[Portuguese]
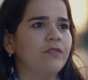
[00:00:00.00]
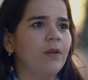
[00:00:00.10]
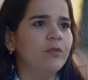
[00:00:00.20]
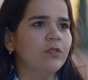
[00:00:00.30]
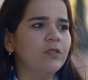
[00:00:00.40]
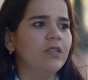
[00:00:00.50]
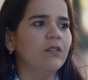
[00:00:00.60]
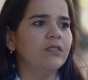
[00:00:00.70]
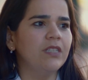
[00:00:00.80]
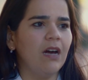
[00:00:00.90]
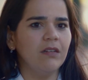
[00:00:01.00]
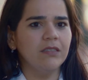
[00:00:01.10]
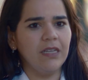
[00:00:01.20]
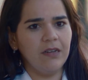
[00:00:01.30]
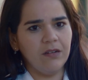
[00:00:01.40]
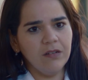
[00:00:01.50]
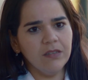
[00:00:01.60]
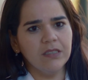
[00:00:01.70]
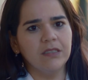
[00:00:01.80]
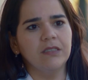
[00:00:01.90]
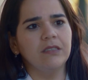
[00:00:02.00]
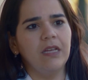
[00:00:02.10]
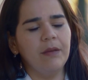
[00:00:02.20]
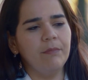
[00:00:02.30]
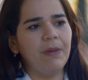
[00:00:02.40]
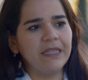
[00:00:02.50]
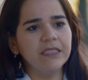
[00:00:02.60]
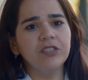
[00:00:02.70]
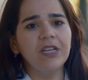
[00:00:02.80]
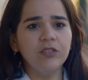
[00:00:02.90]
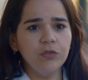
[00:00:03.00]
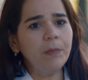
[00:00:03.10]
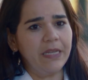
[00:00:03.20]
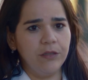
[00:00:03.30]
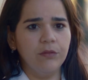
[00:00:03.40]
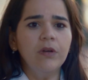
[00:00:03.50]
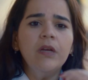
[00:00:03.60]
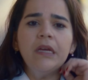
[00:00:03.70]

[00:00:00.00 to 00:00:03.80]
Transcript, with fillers: tivemos um ciclo de aula teóricas é bastante resumido,